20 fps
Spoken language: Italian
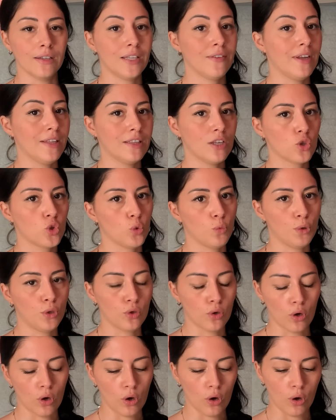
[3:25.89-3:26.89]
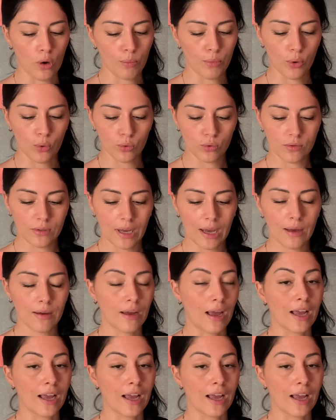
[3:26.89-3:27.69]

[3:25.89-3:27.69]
diventa subito brutta,